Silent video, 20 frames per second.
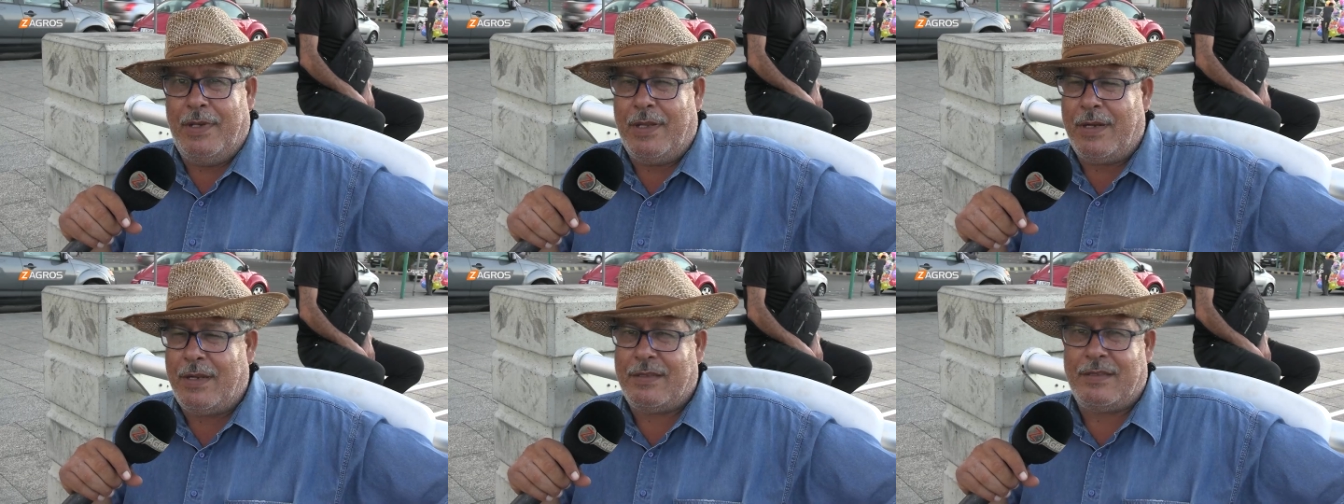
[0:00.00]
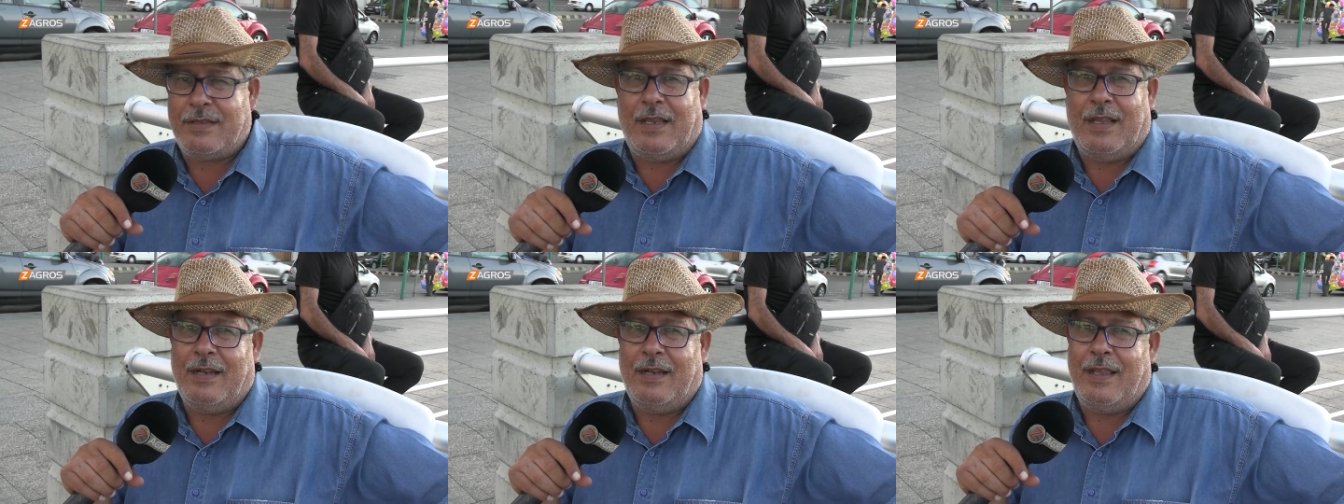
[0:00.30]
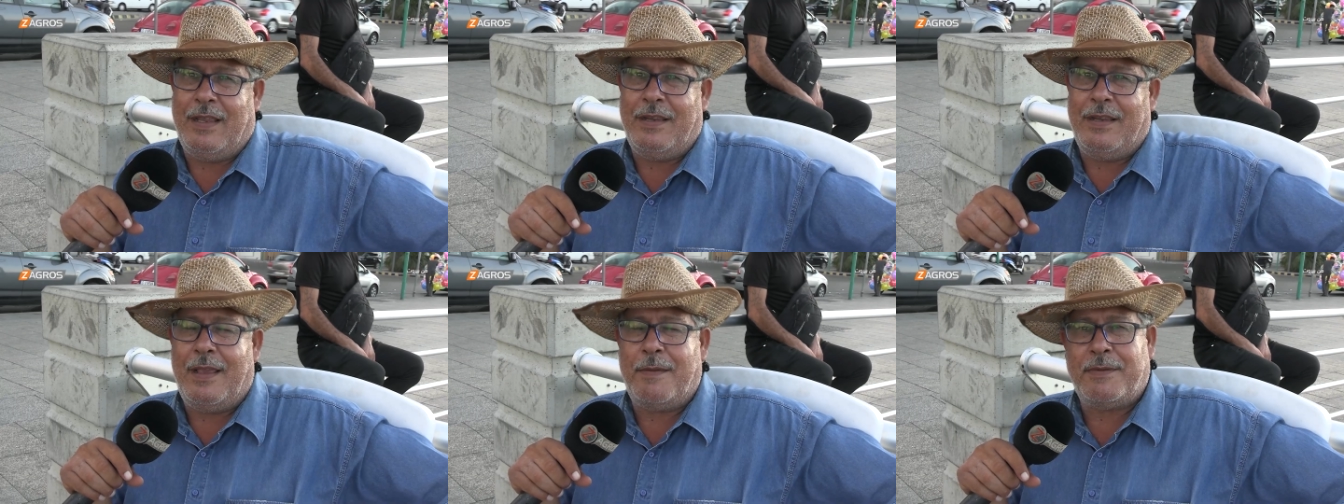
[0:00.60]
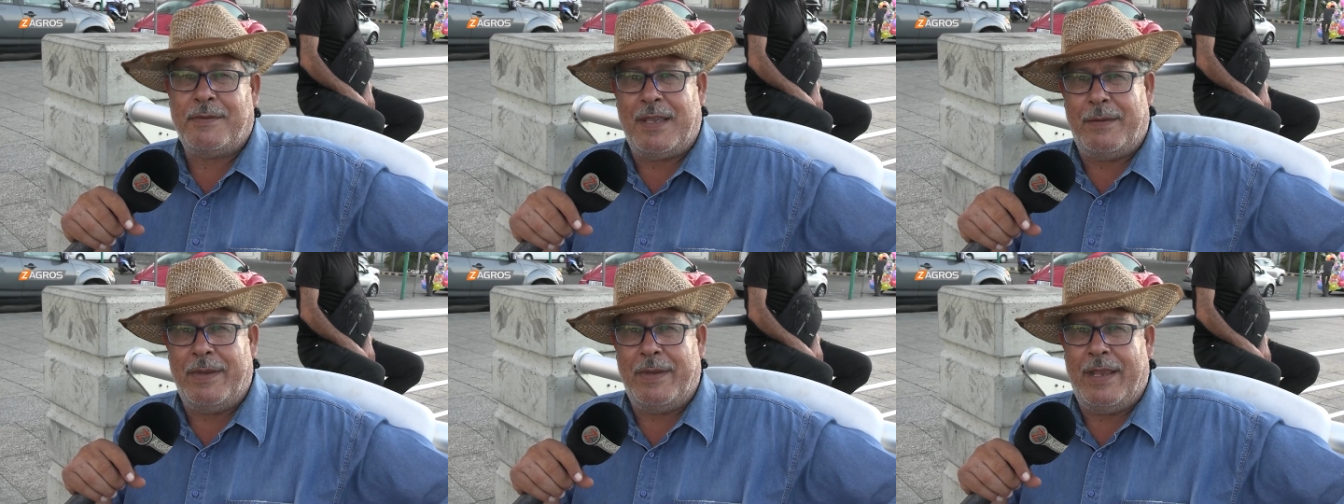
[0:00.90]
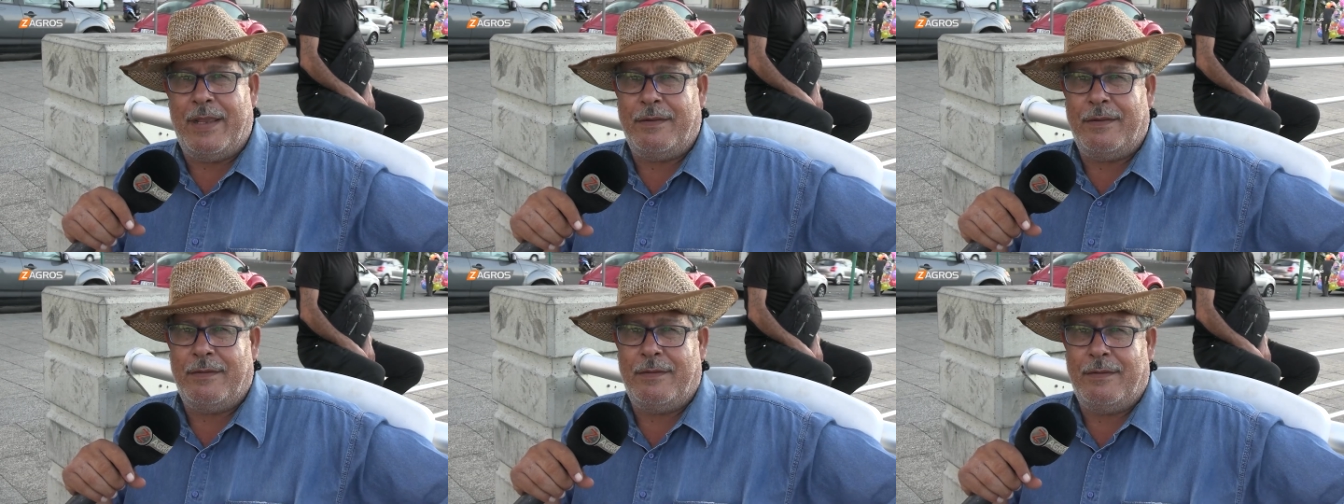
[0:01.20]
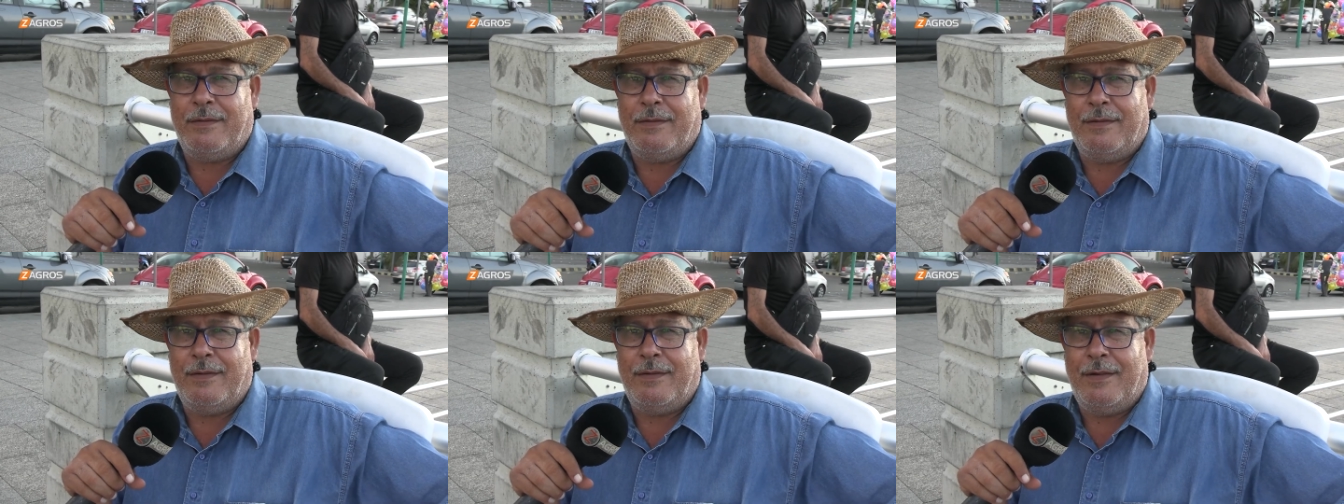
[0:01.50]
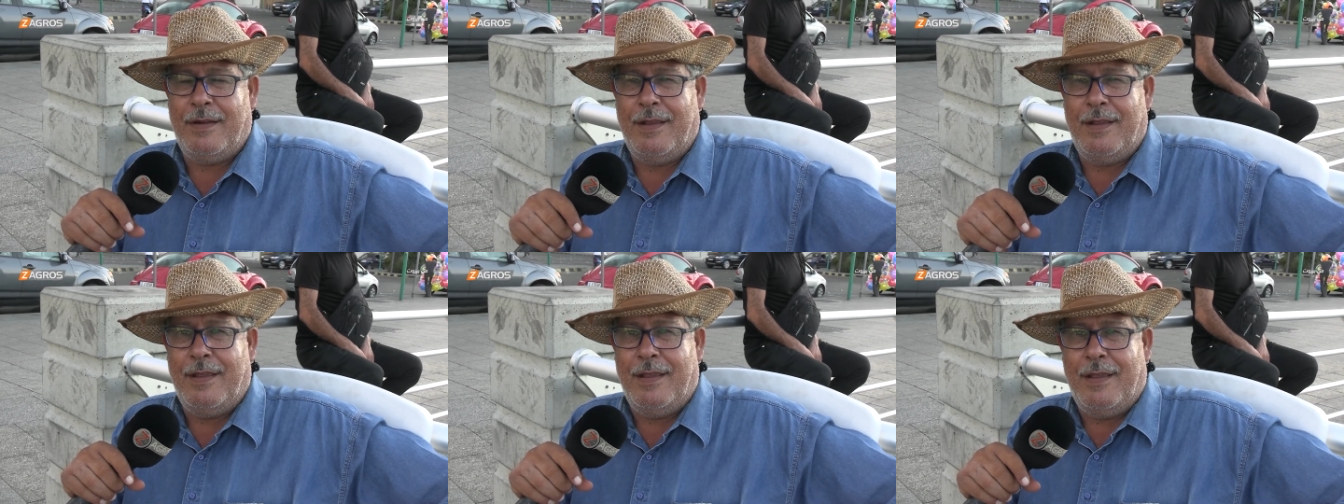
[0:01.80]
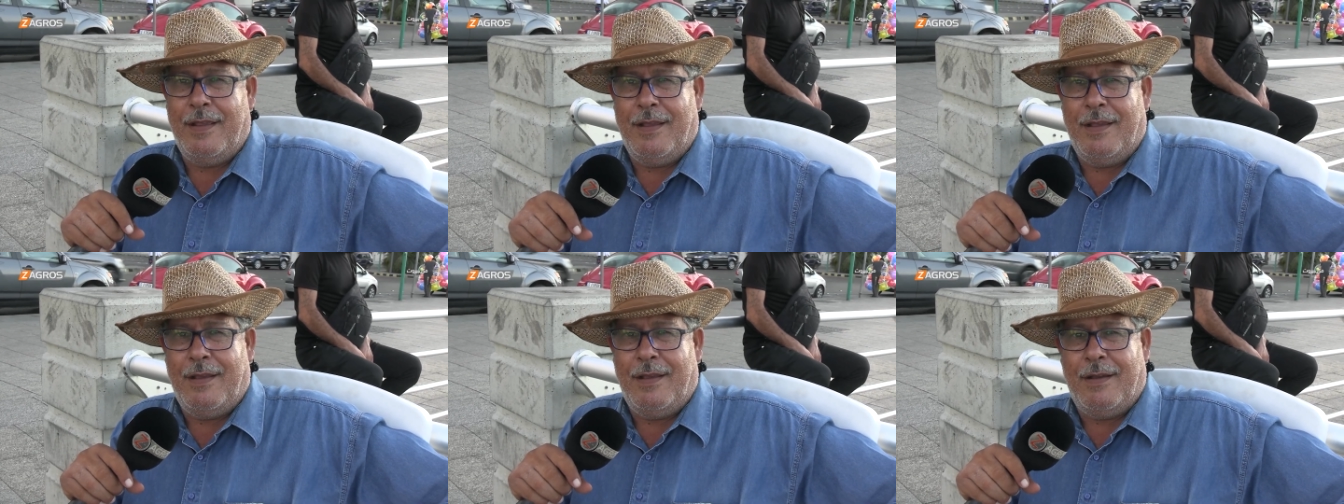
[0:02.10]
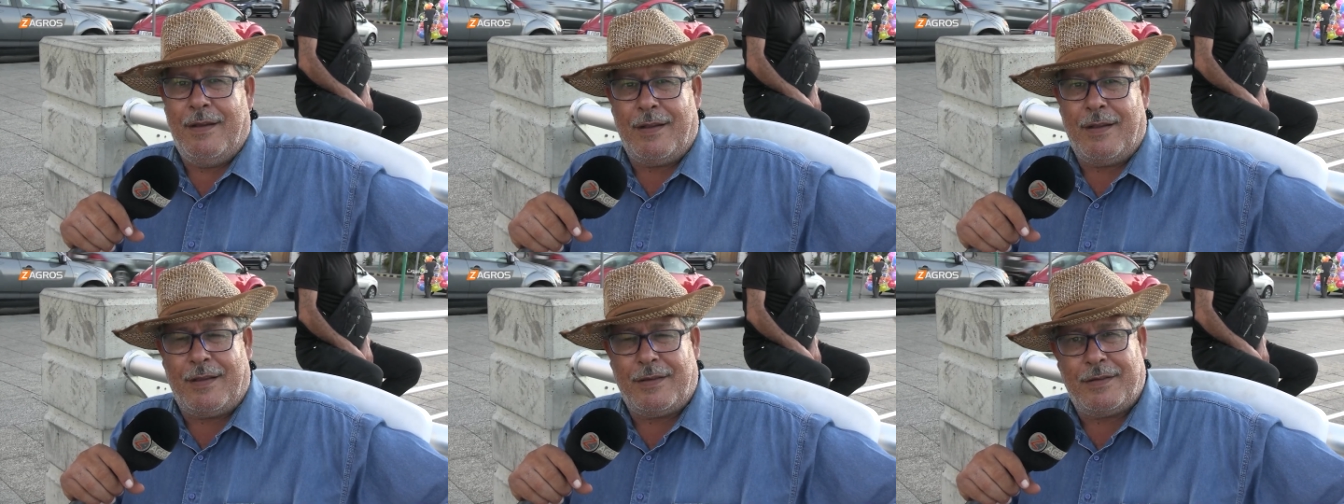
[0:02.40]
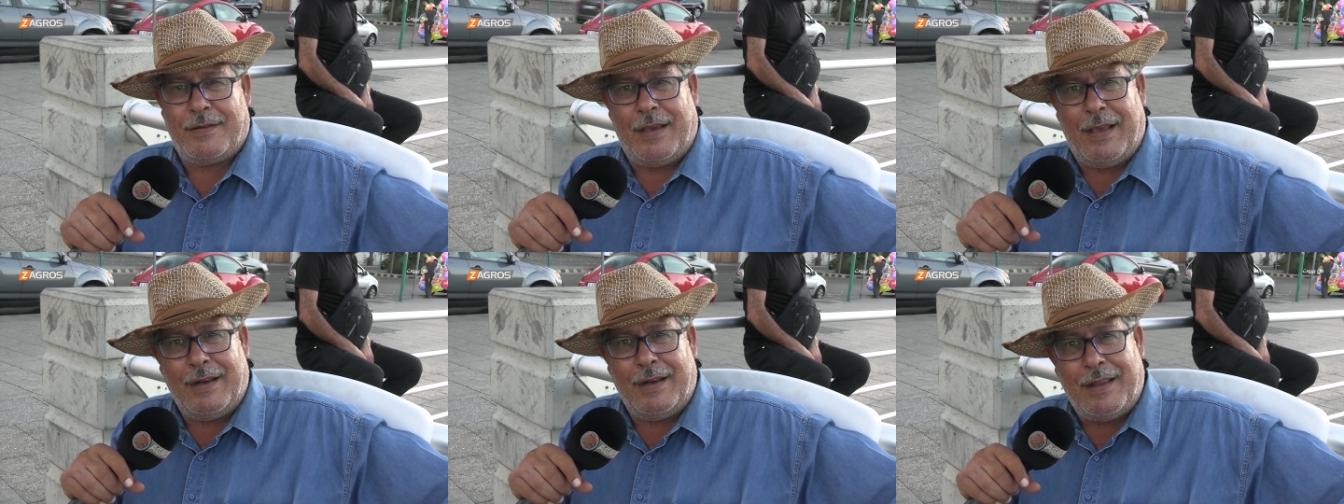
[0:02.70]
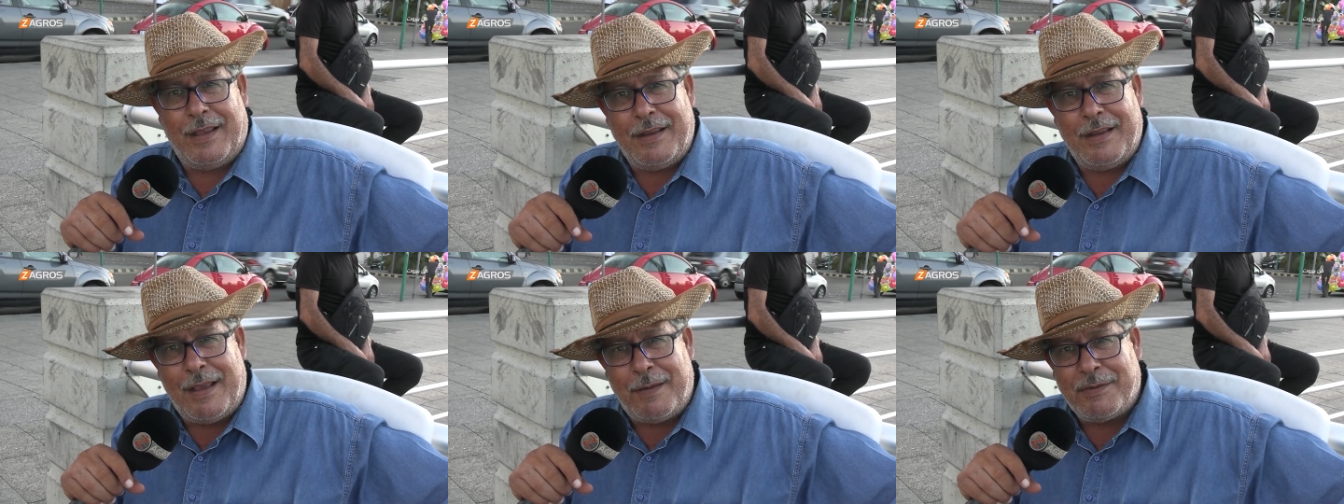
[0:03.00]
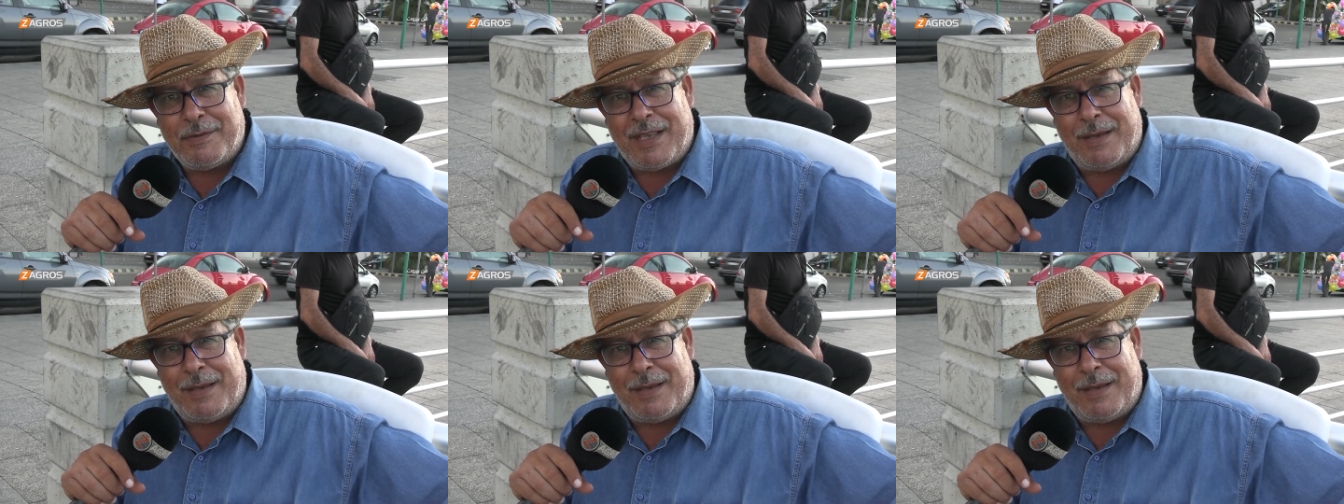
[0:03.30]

رزق الله ايام زمان رزق الله ايام